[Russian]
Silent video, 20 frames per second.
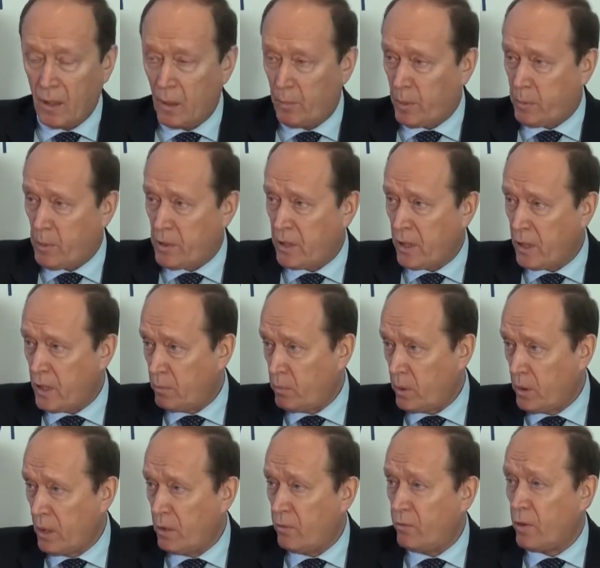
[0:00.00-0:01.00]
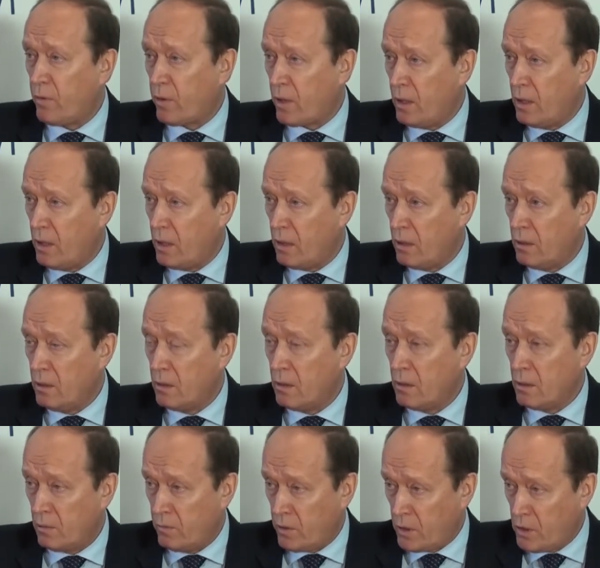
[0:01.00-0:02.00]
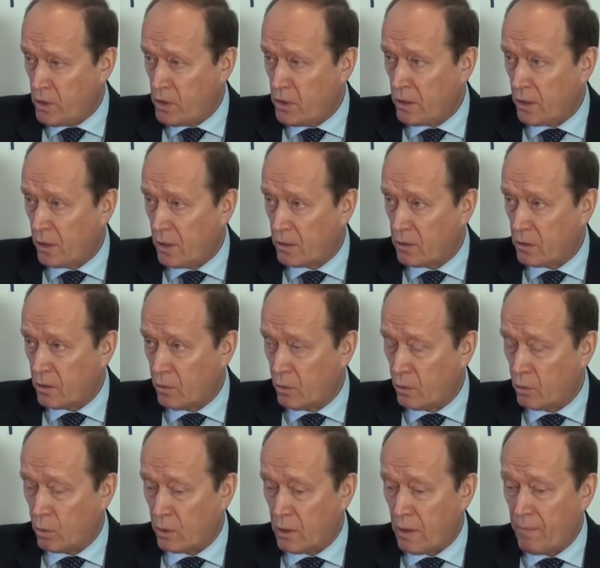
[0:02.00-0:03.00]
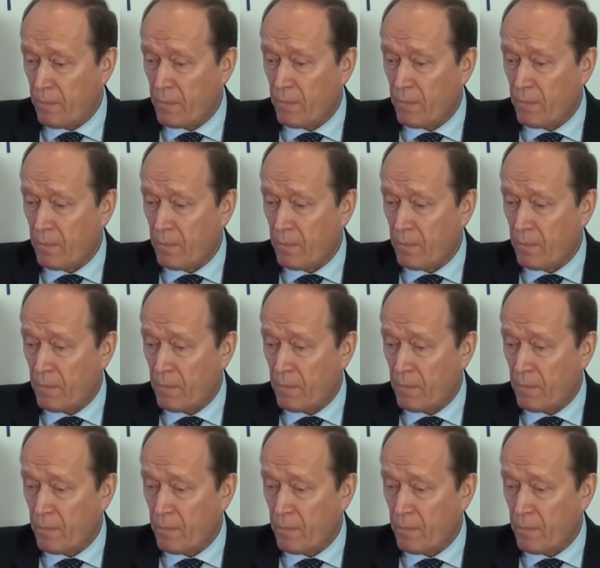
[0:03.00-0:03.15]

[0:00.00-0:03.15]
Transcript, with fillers: Подписание было в феврале 2013 года.